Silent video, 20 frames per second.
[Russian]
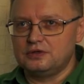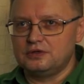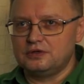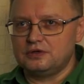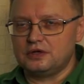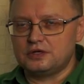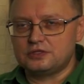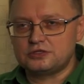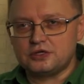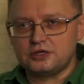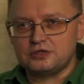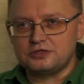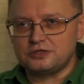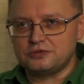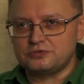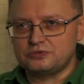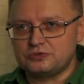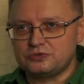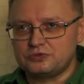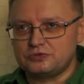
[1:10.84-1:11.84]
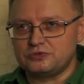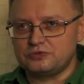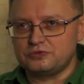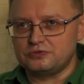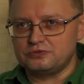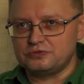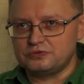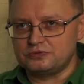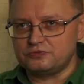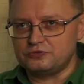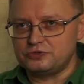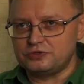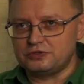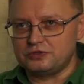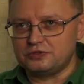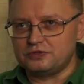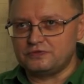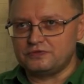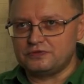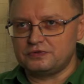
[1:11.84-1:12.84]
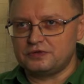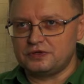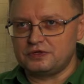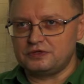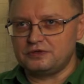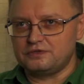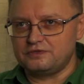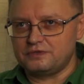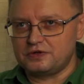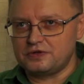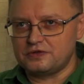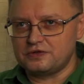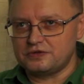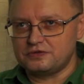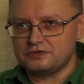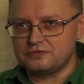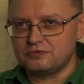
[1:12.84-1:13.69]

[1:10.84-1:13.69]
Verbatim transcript: хороша тем, что звучит эта финальная фраза,